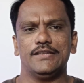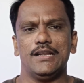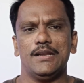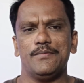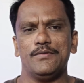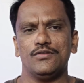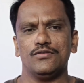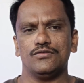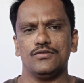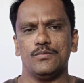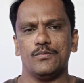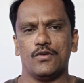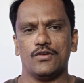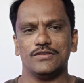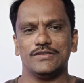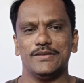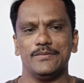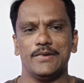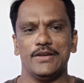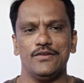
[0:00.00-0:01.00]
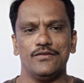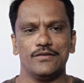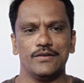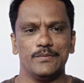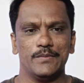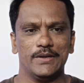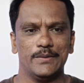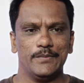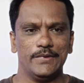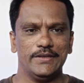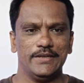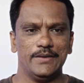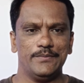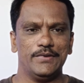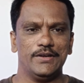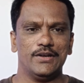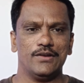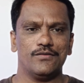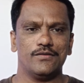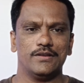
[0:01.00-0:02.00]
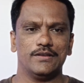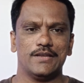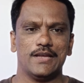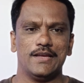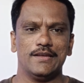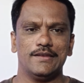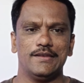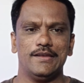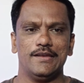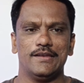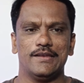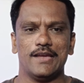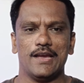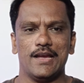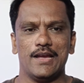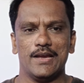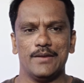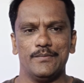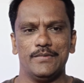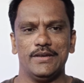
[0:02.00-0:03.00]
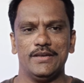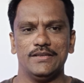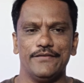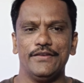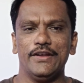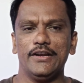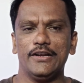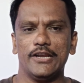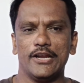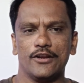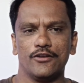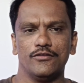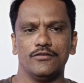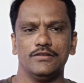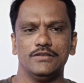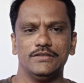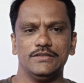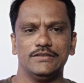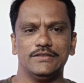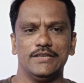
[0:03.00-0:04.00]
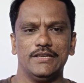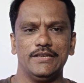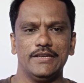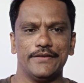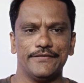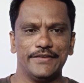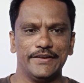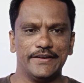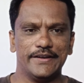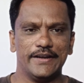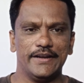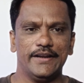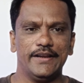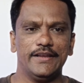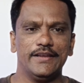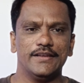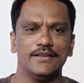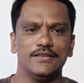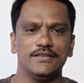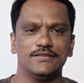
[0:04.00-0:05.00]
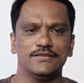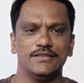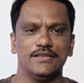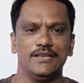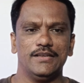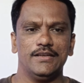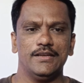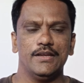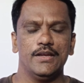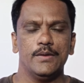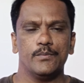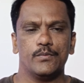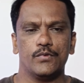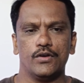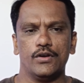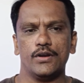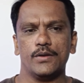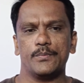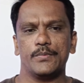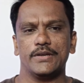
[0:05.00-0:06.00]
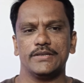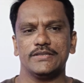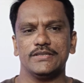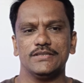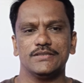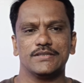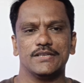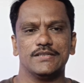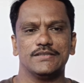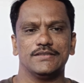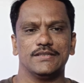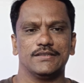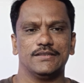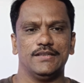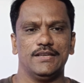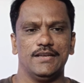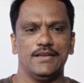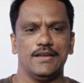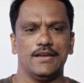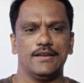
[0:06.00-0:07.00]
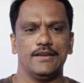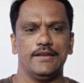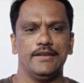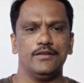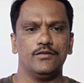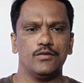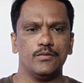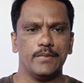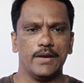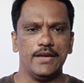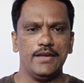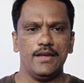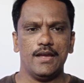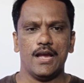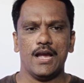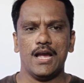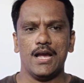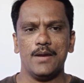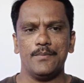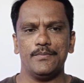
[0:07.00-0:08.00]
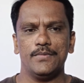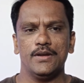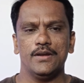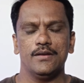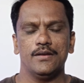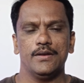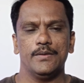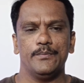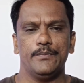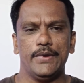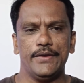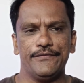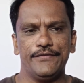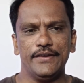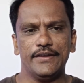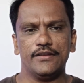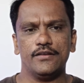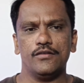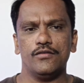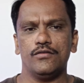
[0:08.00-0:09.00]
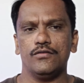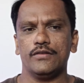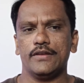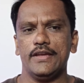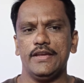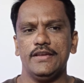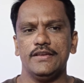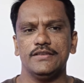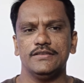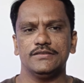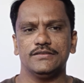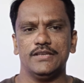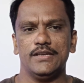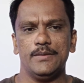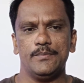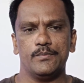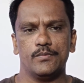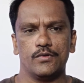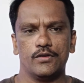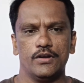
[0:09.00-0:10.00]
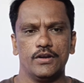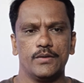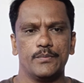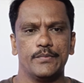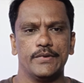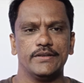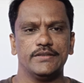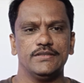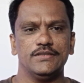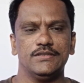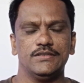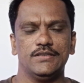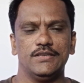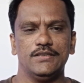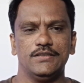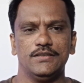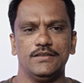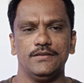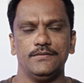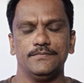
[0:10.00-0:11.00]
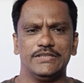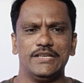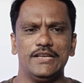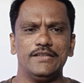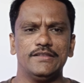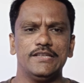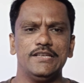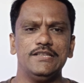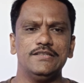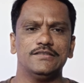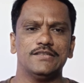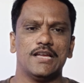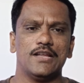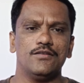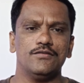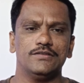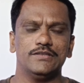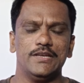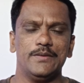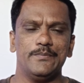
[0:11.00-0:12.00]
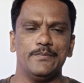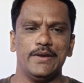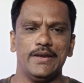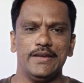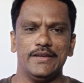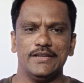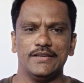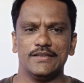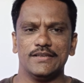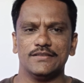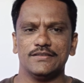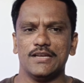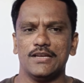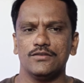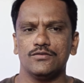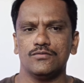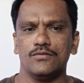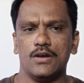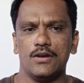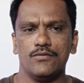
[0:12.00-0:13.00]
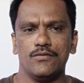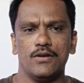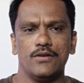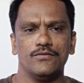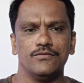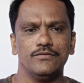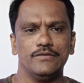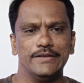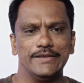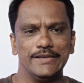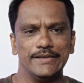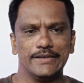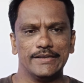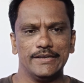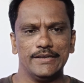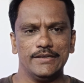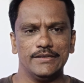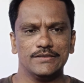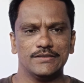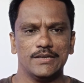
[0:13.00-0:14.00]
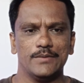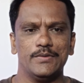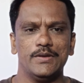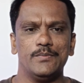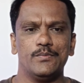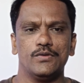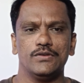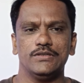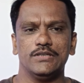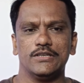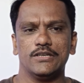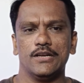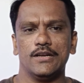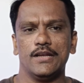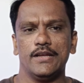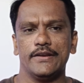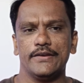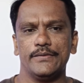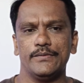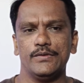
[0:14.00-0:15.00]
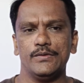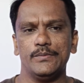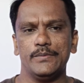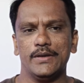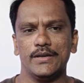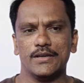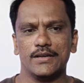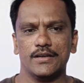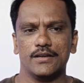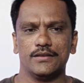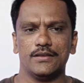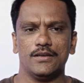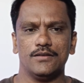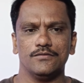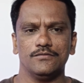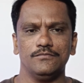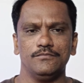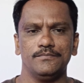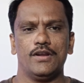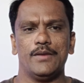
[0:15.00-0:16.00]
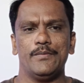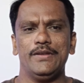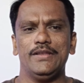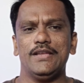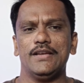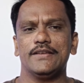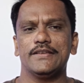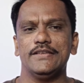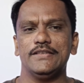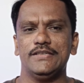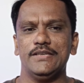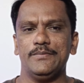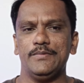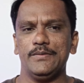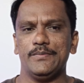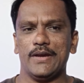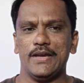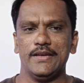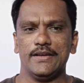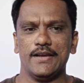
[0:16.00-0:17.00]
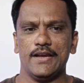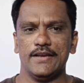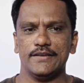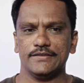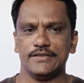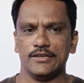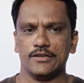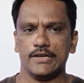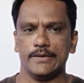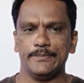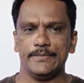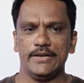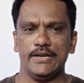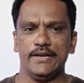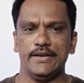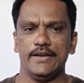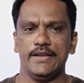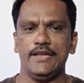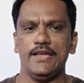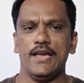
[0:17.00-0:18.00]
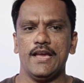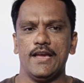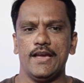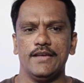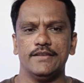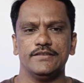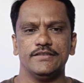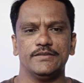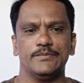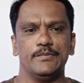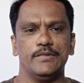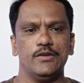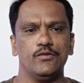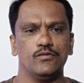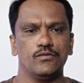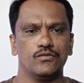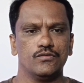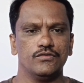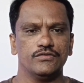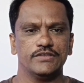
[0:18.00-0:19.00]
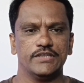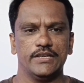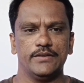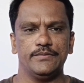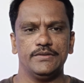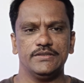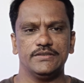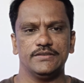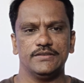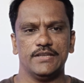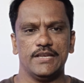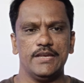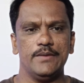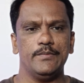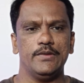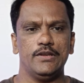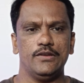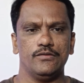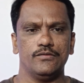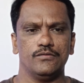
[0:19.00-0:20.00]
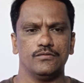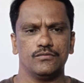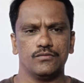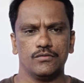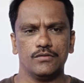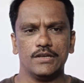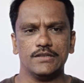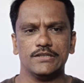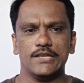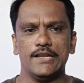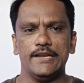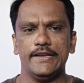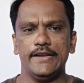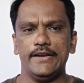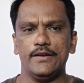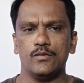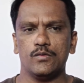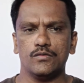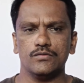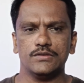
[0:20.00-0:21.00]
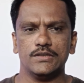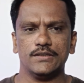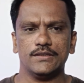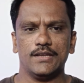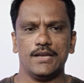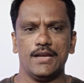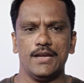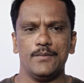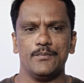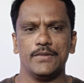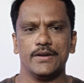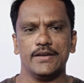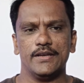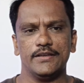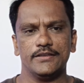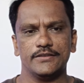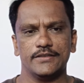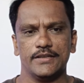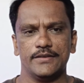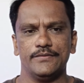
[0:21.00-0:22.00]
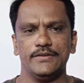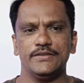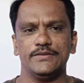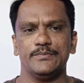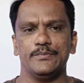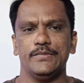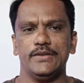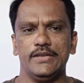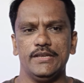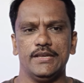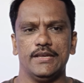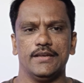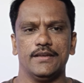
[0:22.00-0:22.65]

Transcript: इसके अलावा दोस्तों बहुत से भाइयों के मन में ये भी डाउट रहता है कि क्या हमें केवीआर टेक्नोलॉजी से या फिर ट्रेंडिंग गेजेट से प्रोडक्ट परचेज कर सकते हैं या नहीं तो भाई आप आप बेफिक्र होकर इनसे प्रोडक्ट परचेज कीजिए पिछले तीन सालों से मैं इनके साथ जुड़ा हुआ हूँ इनके सभी प्रोजेक्टर का रिव्यू मैं करता हूँ और अभी तक किसी भी भाई का ऐसा कंप्लेंट नहीं आया है जिसमें उनको सर्विस नहीं मिली हो थोड़ा सा लेट हो सकता है मगर सर्विस मिली